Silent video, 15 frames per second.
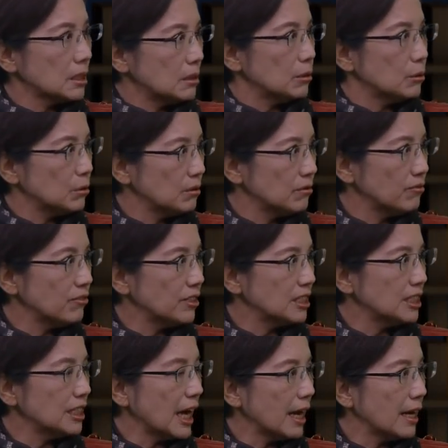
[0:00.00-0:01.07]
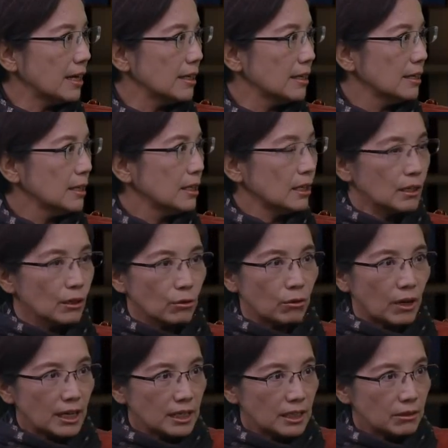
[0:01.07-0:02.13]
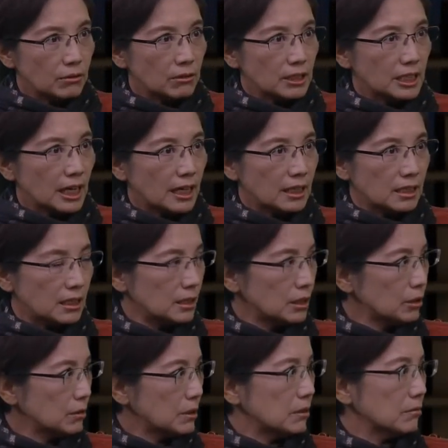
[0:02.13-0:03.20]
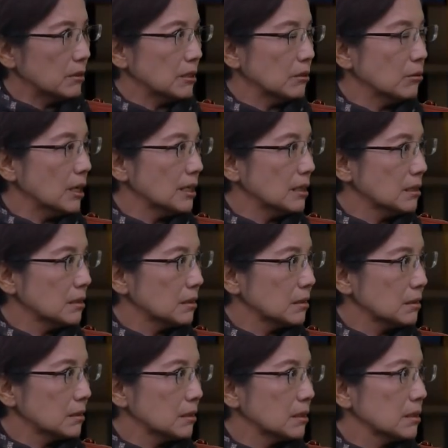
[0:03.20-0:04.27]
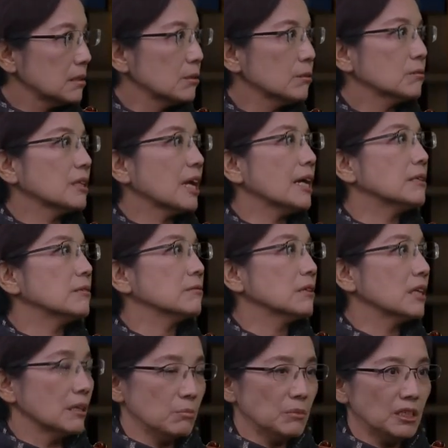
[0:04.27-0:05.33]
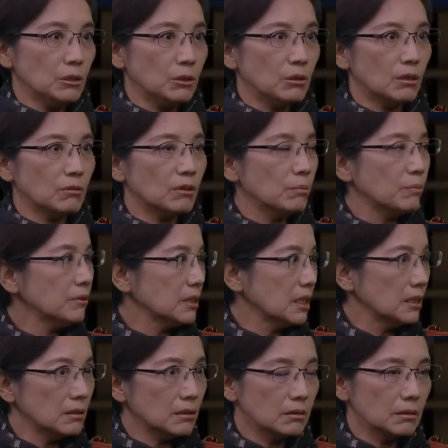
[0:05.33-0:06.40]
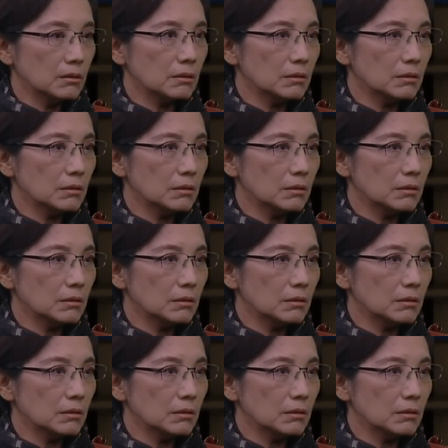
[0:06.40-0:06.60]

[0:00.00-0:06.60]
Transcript: 政军分家，管理国家的人就是文官。宋太祖很明确，我不能。就是现在